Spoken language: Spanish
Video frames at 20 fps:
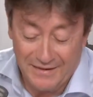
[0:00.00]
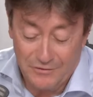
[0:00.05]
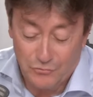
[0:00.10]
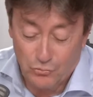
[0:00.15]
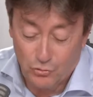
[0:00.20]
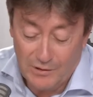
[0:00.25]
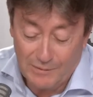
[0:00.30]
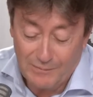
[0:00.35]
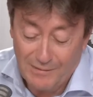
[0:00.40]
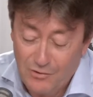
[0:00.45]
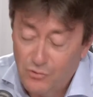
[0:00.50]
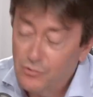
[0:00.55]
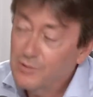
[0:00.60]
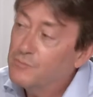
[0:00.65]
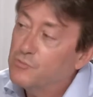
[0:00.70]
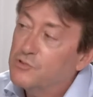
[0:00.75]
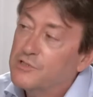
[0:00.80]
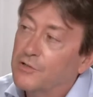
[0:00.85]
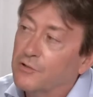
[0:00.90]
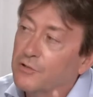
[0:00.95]
tu trabajo de
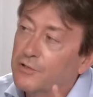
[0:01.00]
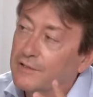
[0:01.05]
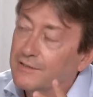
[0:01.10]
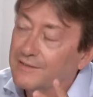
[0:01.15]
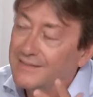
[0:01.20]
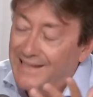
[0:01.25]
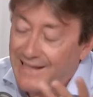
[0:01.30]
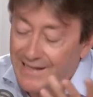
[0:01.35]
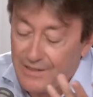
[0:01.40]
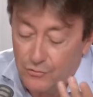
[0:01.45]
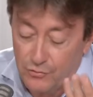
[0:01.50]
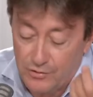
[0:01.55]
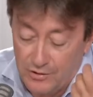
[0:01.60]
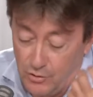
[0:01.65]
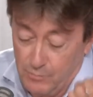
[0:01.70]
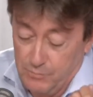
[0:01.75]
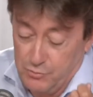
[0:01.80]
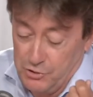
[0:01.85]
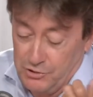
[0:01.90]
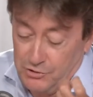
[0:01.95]
músico de tango, de
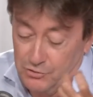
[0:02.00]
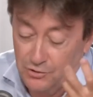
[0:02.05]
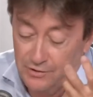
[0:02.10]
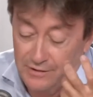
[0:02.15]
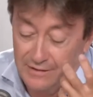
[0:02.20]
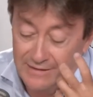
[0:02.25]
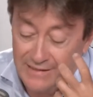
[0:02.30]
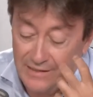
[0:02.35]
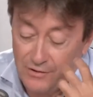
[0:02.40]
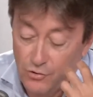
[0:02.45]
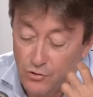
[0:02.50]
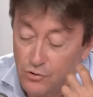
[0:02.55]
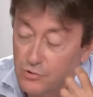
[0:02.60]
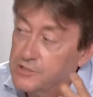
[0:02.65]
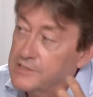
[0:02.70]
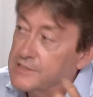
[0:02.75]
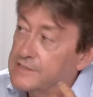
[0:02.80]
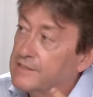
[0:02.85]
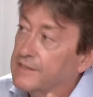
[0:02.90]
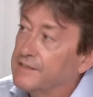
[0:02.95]
compositor de tango,
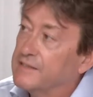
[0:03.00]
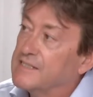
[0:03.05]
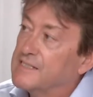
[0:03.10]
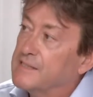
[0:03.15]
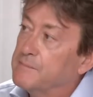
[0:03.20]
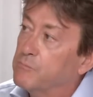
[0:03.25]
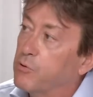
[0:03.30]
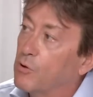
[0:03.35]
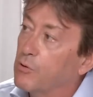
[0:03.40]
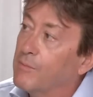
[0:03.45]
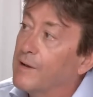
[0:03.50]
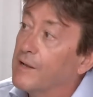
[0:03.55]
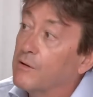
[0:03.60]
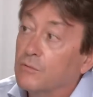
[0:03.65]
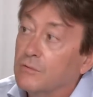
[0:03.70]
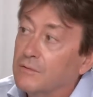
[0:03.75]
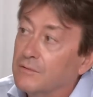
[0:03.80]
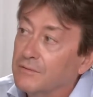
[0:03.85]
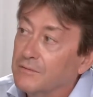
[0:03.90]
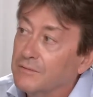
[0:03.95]
consiste en desempolvar
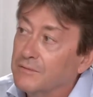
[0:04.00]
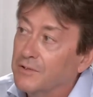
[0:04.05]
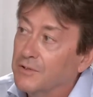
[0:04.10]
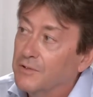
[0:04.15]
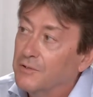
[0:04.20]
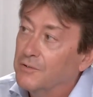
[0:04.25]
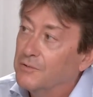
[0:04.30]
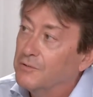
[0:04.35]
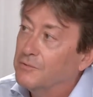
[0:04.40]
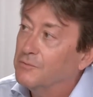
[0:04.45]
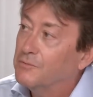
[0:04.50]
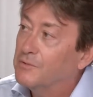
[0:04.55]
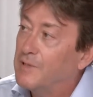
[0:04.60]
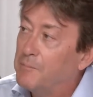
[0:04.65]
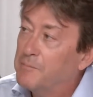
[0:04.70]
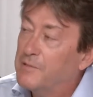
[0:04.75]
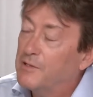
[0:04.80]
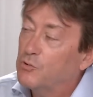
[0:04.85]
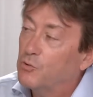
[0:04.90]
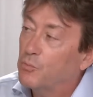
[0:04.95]
un,
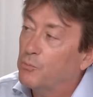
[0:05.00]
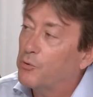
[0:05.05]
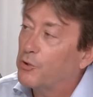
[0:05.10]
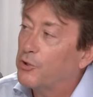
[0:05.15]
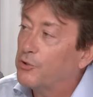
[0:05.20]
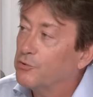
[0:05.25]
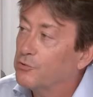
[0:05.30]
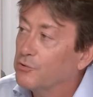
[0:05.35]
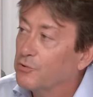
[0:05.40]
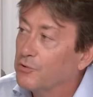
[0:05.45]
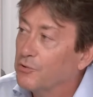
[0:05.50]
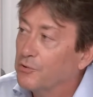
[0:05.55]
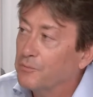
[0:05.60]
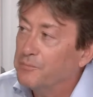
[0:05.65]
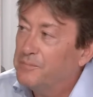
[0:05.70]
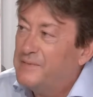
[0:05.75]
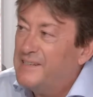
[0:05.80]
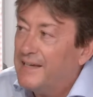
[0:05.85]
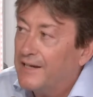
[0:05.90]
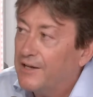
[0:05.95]
ambiente un poquito
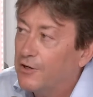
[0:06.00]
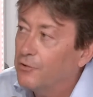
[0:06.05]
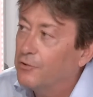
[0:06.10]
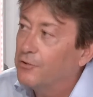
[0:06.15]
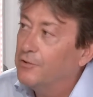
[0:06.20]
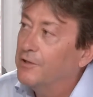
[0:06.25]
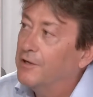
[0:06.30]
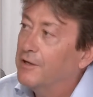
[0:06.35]
viejo.